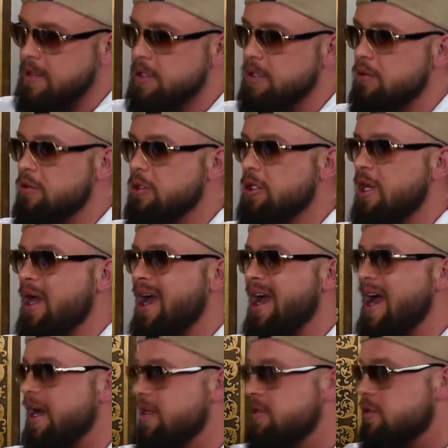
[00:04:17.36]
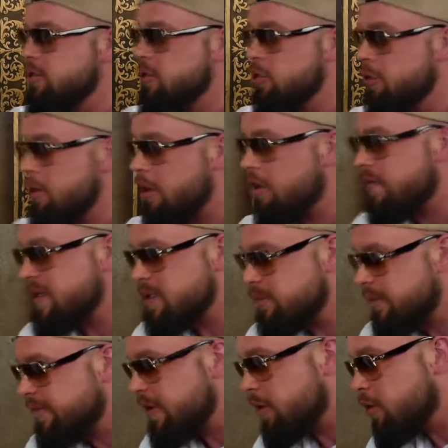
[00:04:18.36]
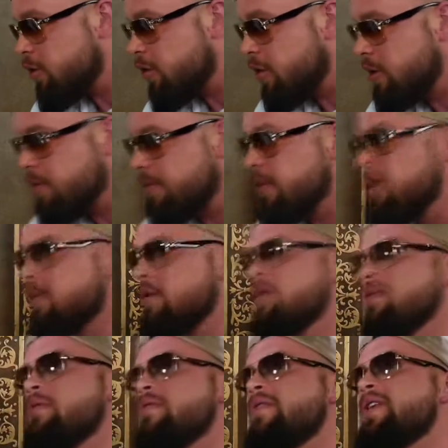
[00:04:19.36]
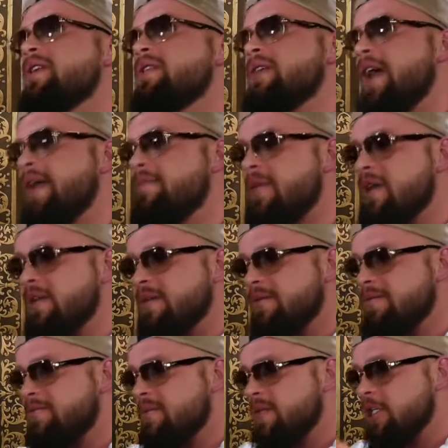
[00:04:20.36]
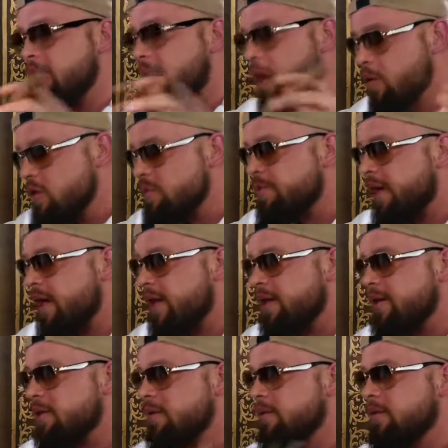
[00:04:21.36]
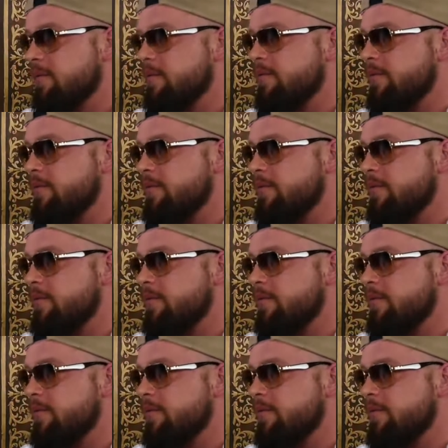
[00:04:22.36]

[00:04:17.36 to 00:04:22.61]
dass sie durch Aktion auch was bewirken können, wenn das einmal sich ausbreitet,